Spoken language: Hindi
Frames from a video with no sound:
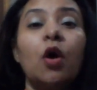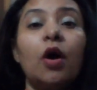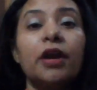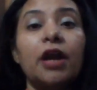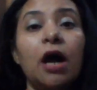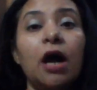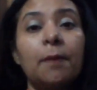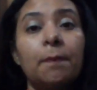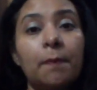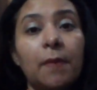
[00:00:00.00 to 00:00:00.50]

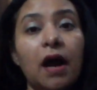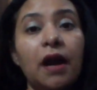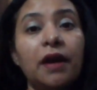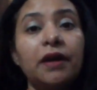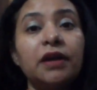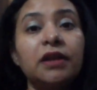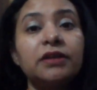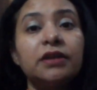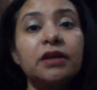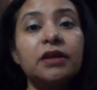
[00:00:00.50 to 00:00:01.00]
और
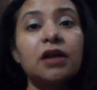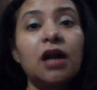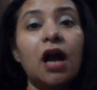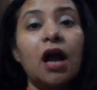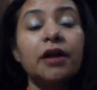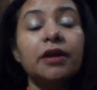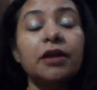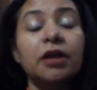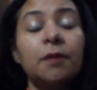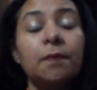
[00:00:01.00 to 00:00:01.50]
अम्मार ने ये
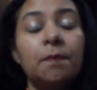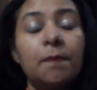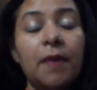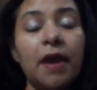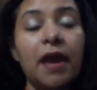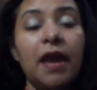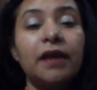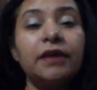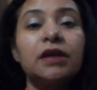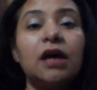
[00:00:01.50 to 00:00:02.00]
कहा कि
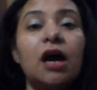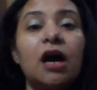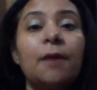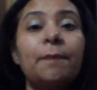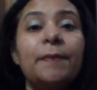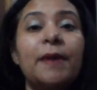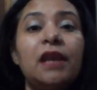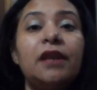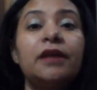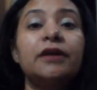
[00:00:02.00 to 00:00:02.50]
मैं यहाँ
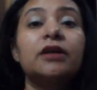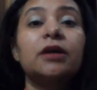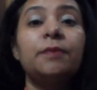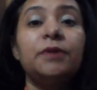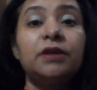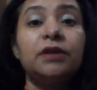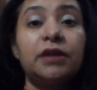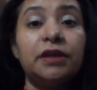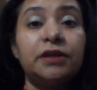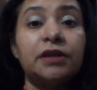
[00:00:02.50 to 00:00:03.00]
पहले
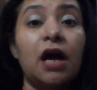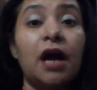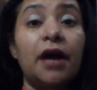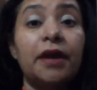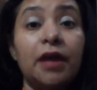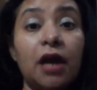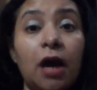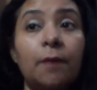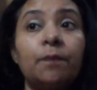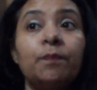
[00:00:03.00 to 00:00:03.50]
कभी नहीं
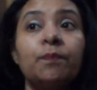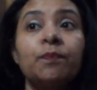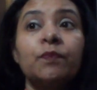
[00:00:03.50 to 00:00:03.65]
आया